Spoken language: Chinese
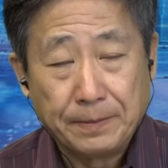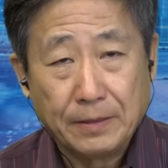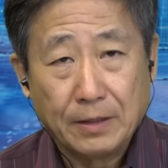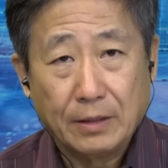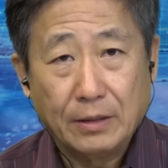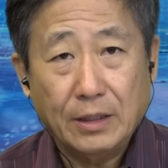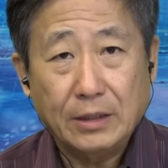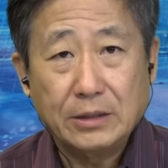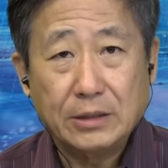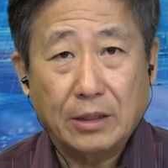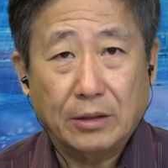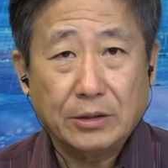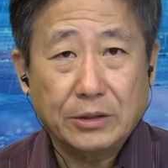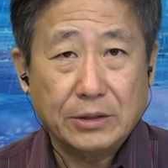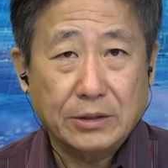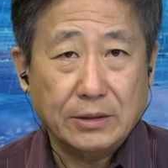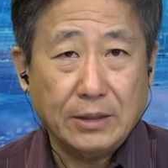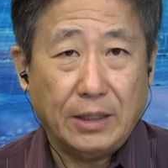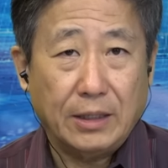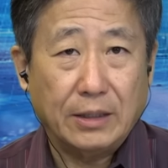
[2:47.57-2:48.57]
那你要
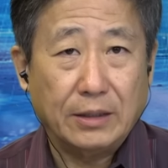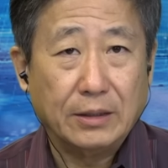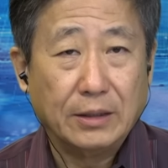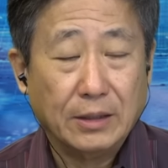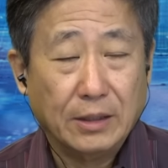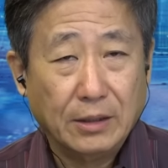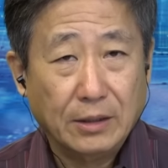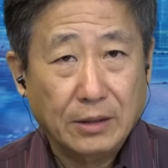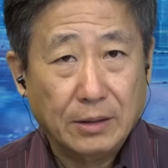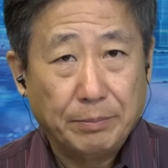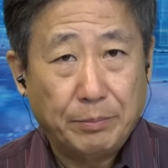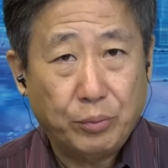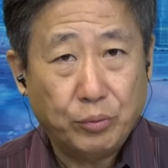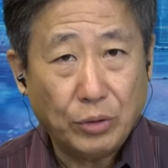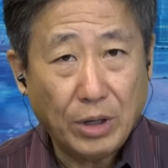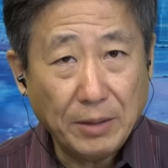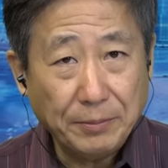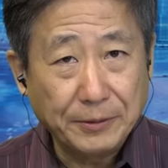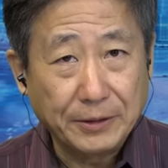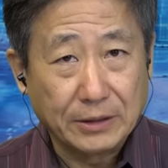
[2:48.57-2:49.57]
是在
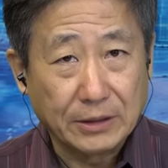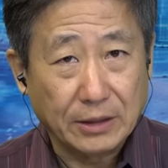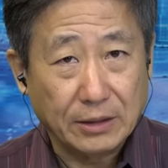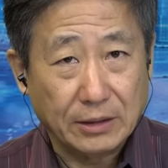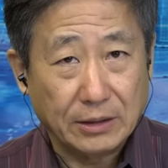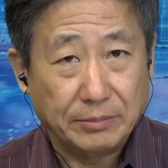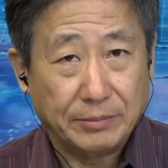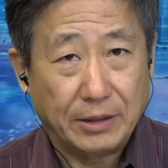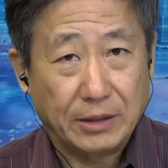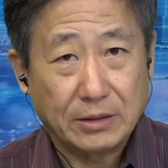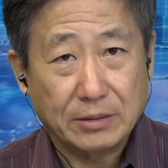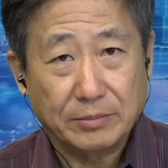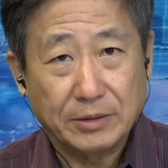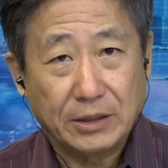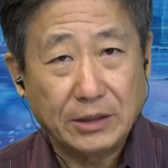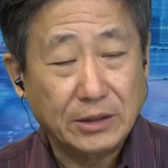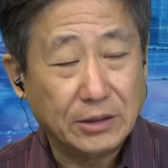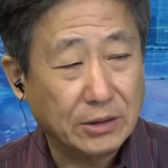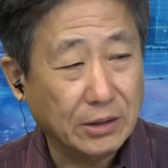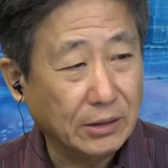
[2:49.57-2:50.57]
property 里面什么
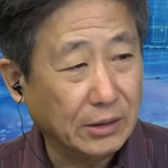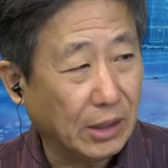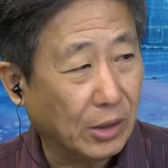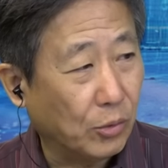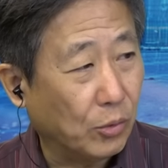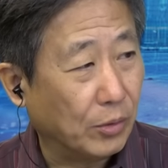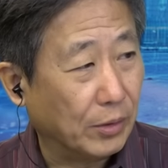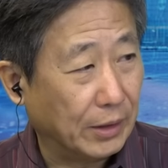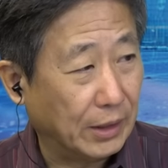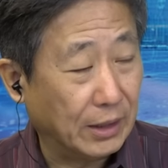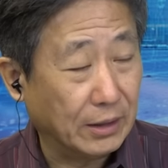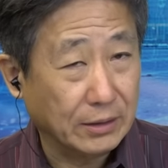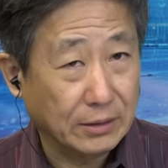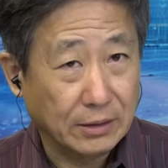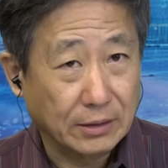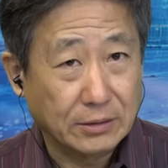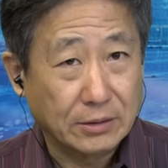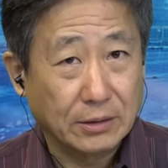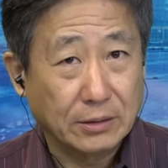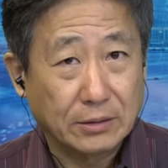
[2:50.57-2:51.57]
地震呐、火呀，
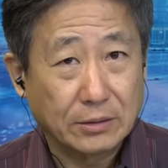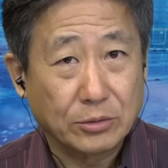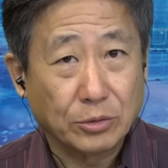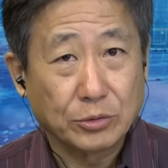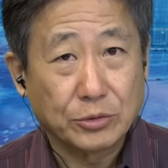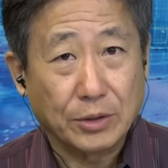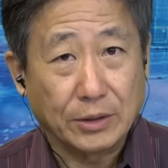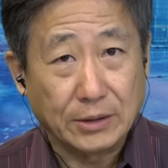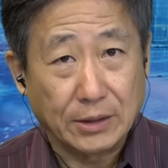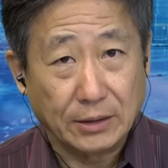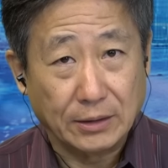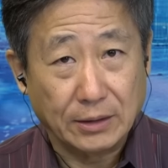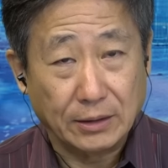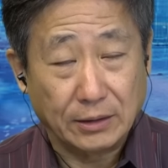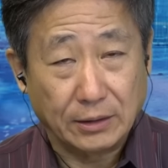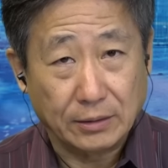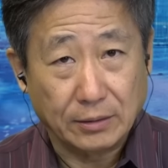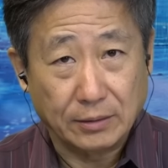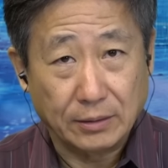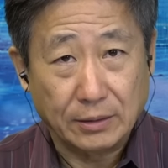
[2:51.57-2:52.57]
这都算在那
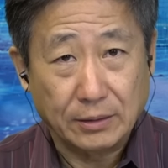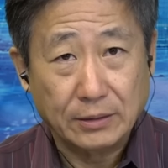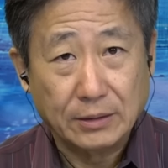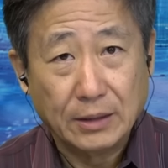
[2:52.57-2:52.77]
里头了。